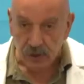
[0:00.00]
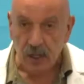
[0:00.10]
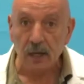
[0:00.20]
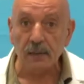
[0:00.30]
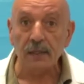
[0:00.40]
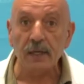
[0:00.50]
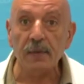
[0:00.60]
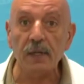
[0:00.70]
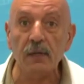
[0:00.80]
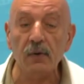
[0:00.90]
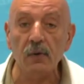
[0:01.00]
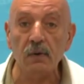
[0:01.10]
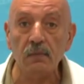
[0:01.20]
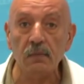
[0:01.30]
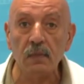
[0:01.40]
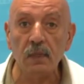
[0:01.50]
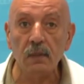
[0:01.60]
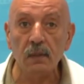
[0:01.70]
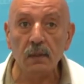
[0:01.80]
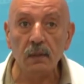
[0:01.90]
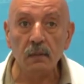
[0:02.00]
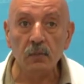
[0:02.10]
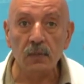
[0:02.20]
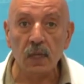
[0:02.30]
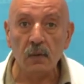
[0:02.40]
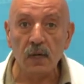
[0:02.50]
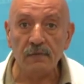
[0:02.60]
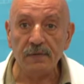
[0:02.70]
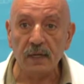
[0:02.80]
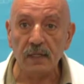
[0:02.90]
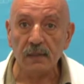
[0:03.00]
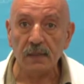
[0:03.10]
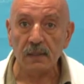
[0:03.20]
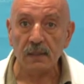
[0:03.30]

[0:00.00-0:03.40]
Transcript: شعارنا الكبير اليوم المساواه في الخدمات